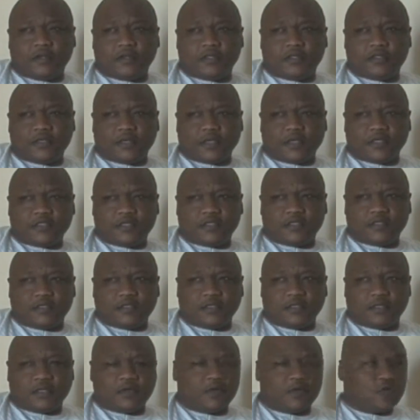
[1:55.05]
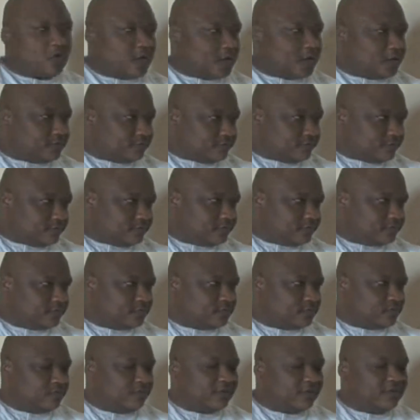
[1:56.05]
لدراسة اللغة
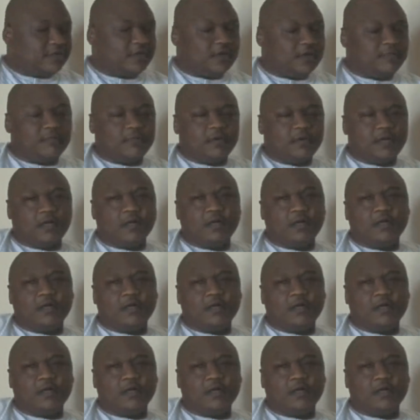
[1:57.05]
ومن ثم